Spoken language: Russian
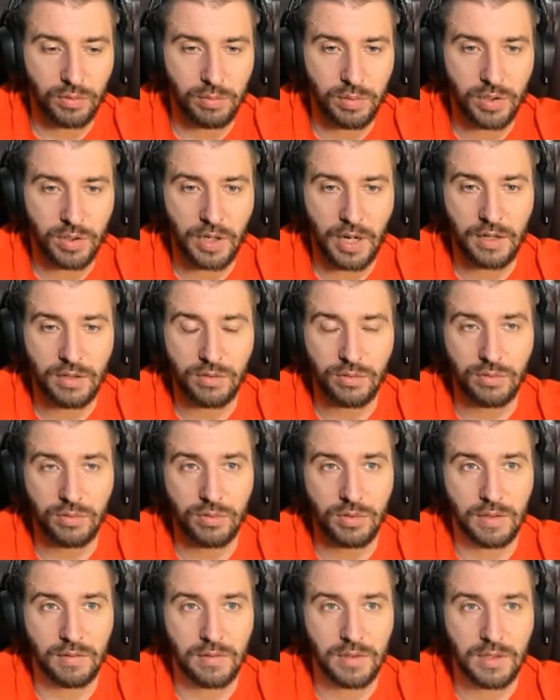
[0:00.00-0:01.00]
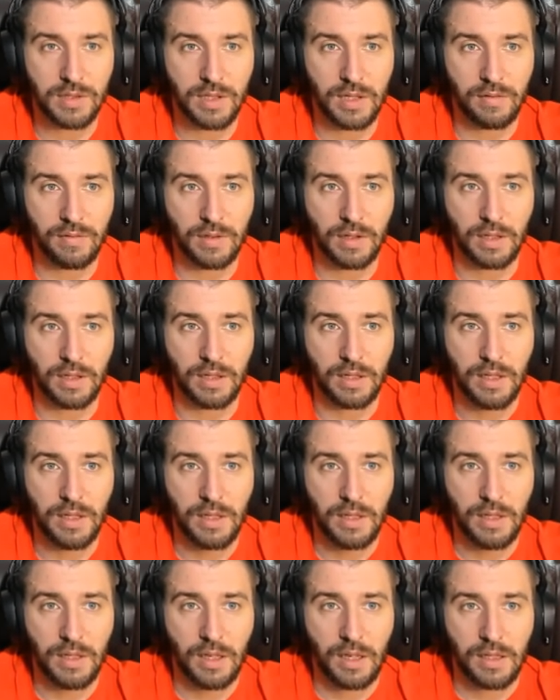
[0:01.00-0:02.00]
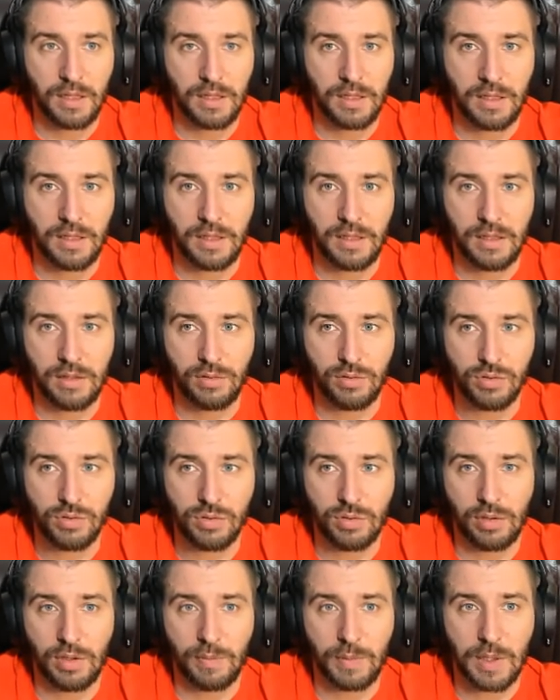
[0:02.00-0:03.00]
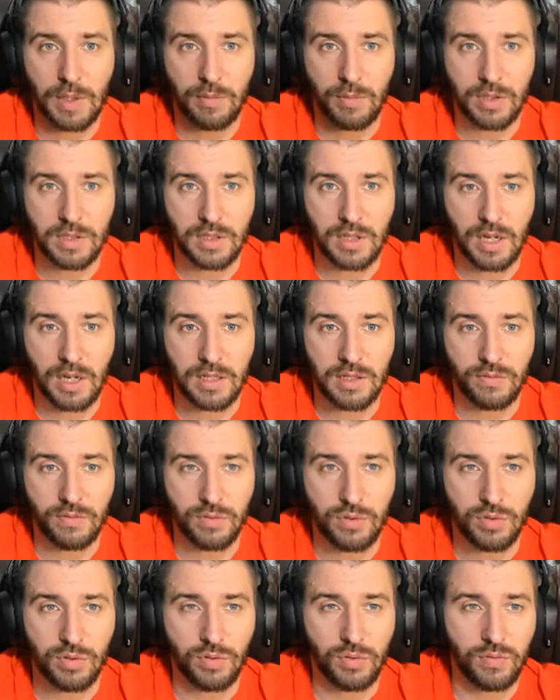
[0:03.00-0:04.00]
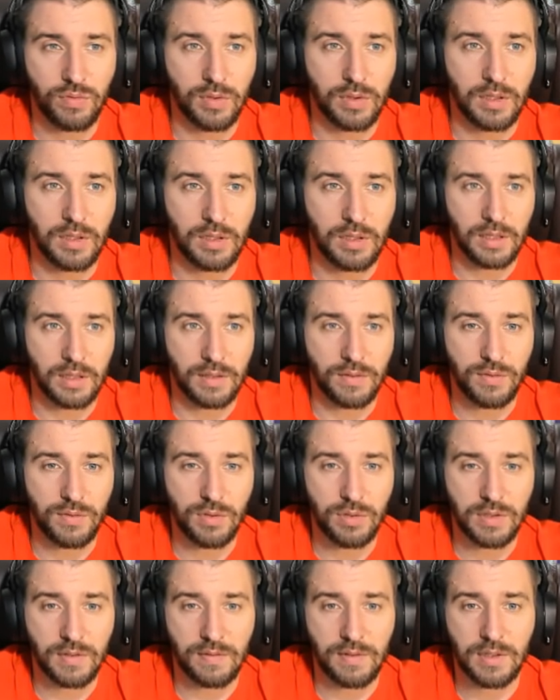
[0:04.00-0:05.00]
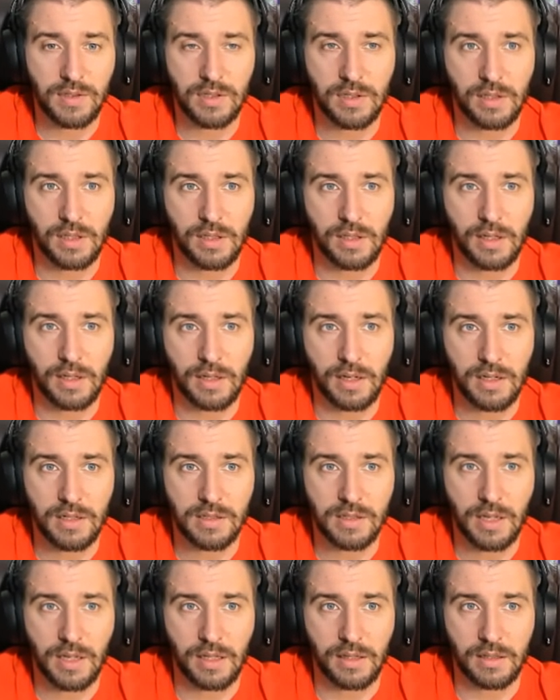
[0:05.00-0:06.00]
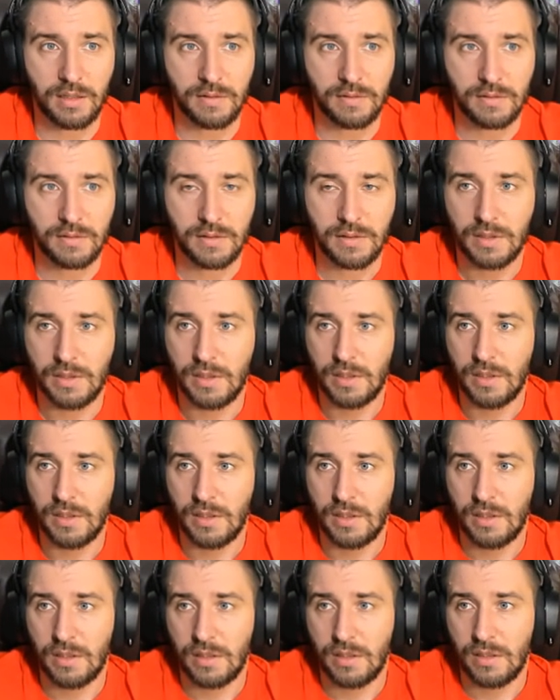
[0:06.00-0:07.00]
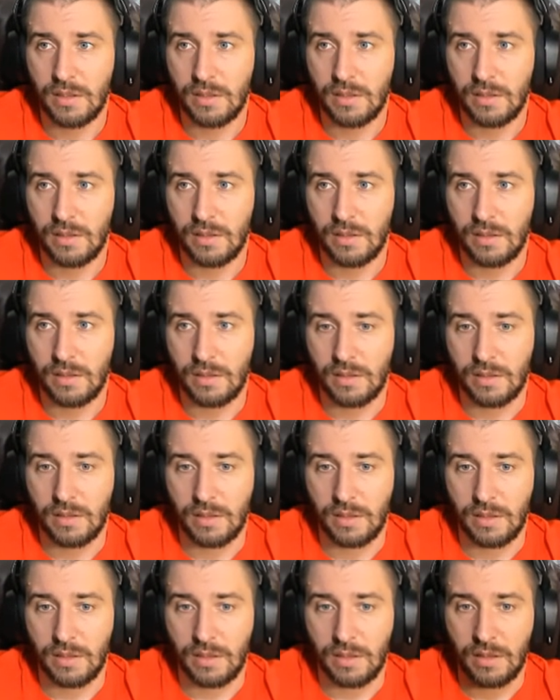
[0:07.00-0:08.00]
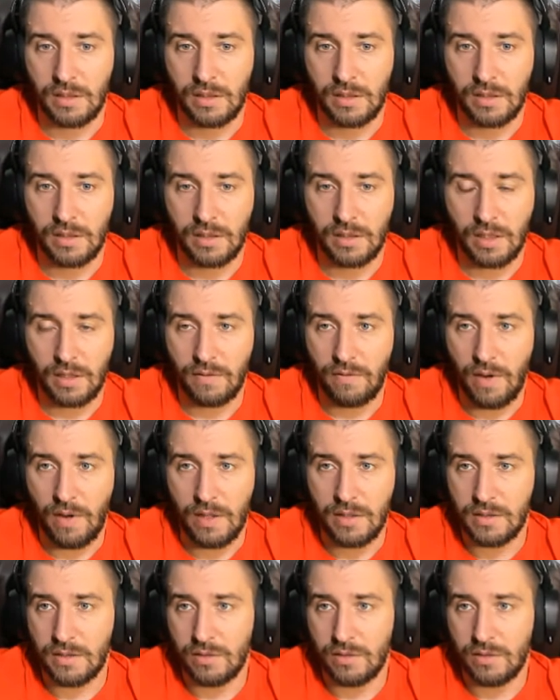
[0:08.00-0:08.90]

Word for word: убежали с русского сервера. И то, что нам там рассказывают, что вот это все зависит от локализатора. Э, Тайвань,